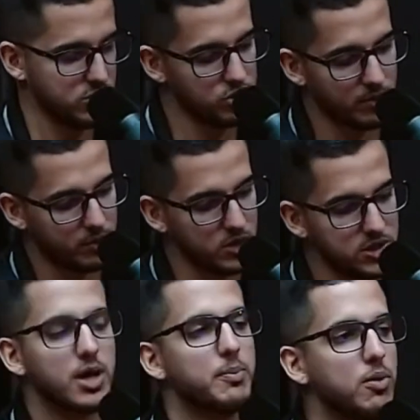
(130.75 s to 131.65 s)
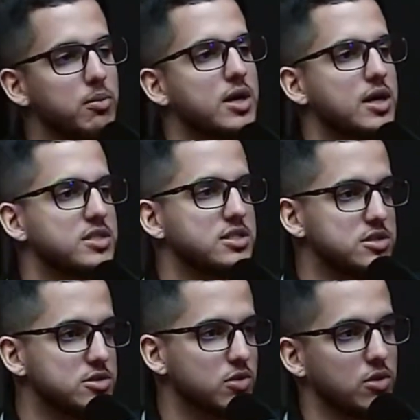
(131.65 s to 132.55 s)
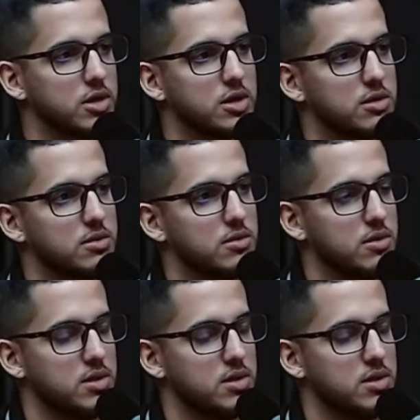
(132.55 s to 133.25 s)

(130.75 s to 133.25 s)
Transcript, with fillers: de uma política pública que a gente discorda. Sim.